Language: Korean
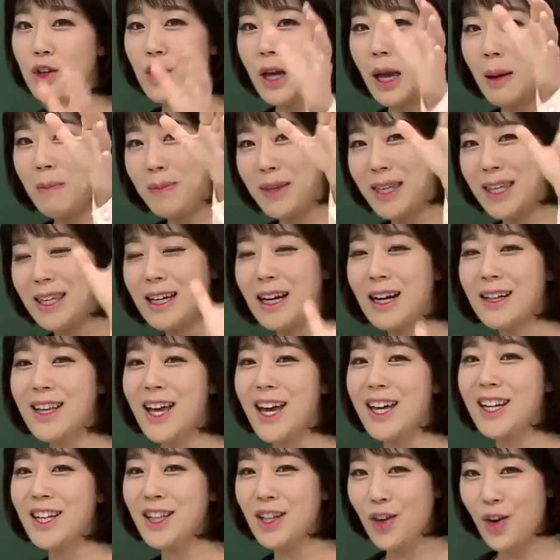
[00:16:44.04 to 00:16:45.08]
이렇게 비가
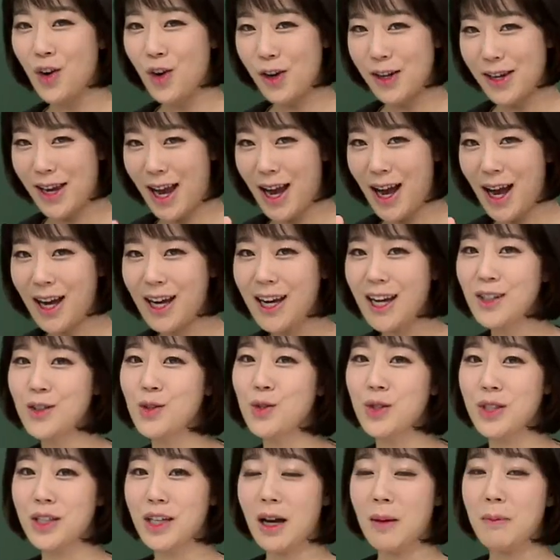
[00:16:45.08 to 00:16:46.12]
내리는 걸 약간
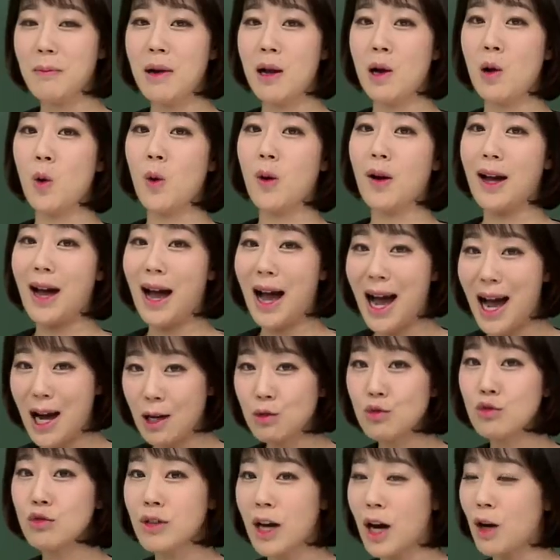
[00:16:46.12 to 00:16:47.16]
유식한 말로
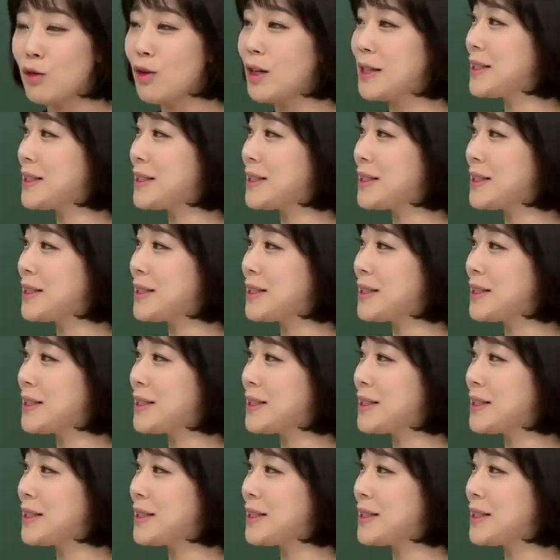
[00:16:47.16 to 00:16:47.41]
강우라고